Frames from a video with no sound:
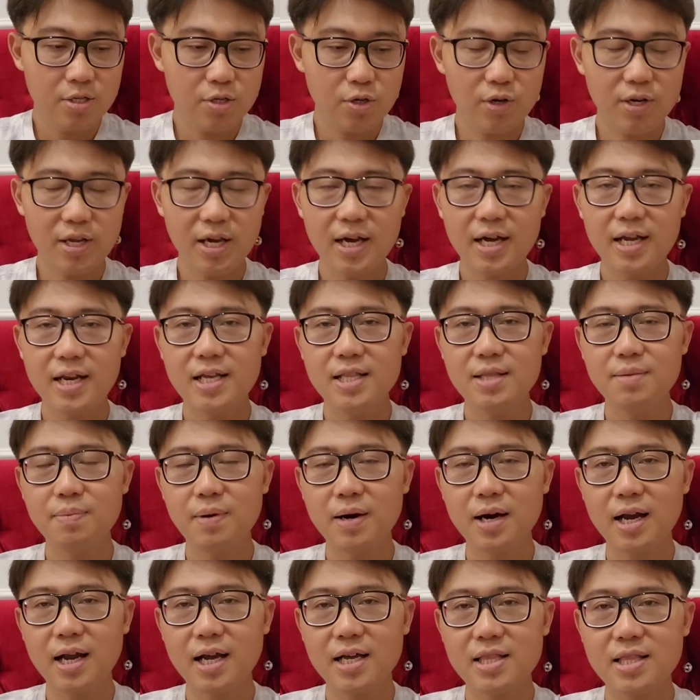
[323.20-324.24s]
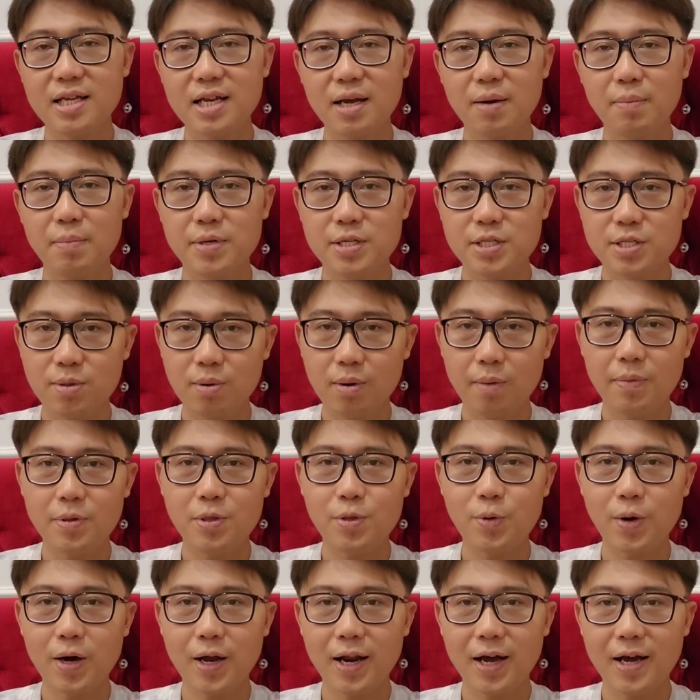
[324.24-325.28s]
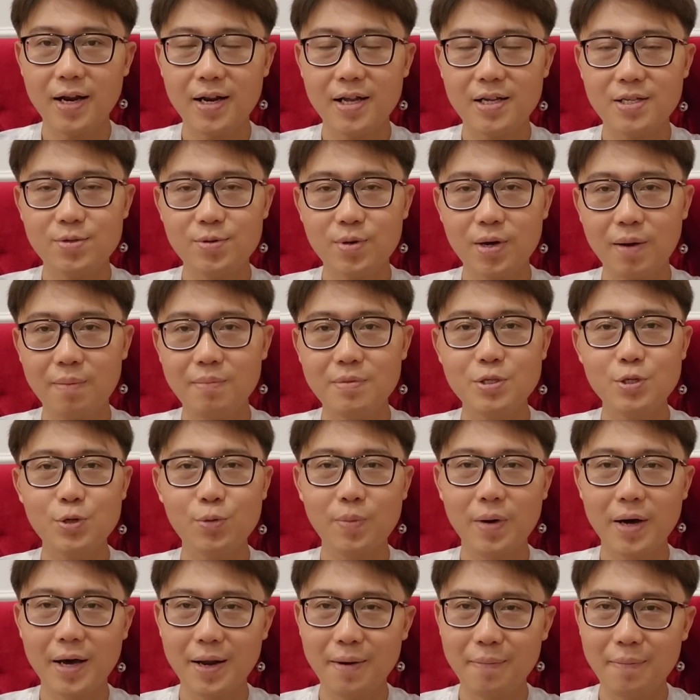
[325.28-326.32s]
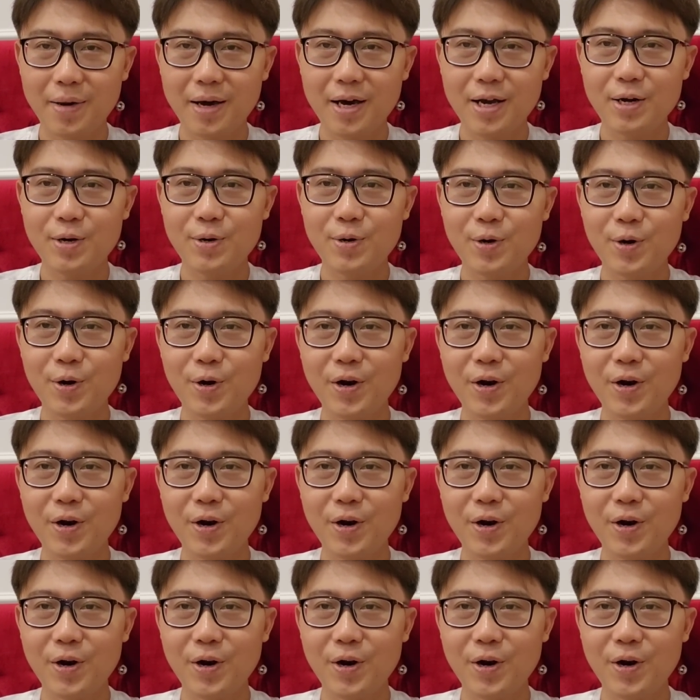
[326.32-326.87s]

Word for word: Zodiac ini tipe karakter yang berjiwa petualang dan suka mencoba hal baru.